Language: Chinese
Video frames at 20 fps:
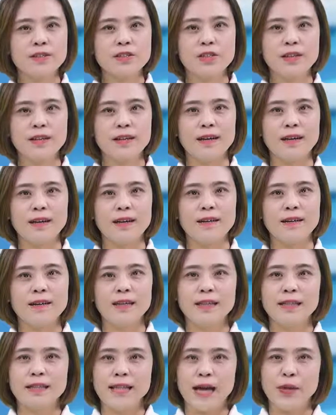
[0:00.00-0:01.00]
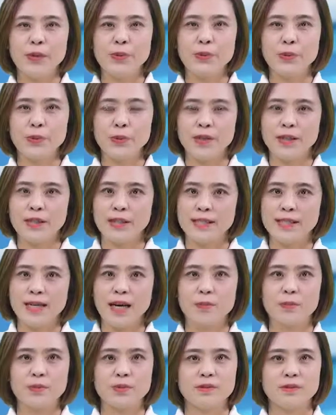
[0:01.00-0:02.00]
设了男女混合项
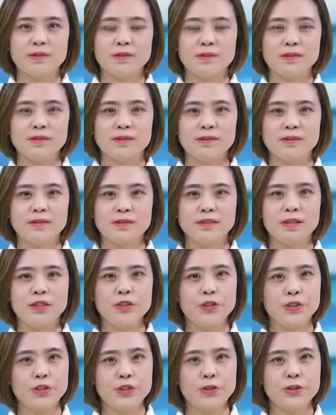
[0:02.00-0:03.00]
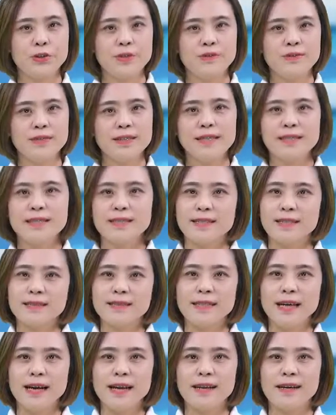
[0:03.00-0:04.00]
目，其中增
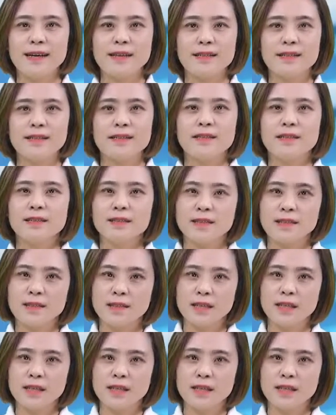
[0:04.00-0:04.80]
加了4乘